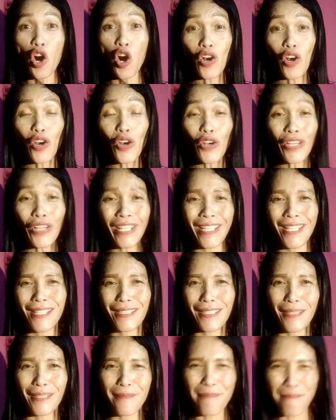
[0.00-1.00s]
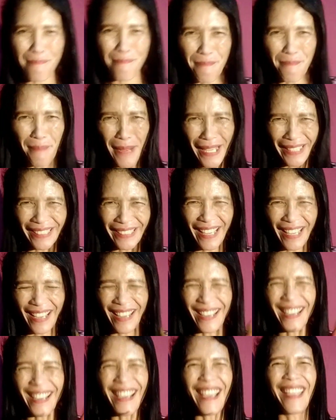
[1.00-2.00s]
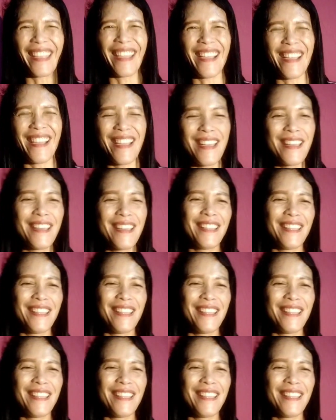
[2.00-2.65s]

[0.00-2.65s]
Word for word: o isip bata. Ayan.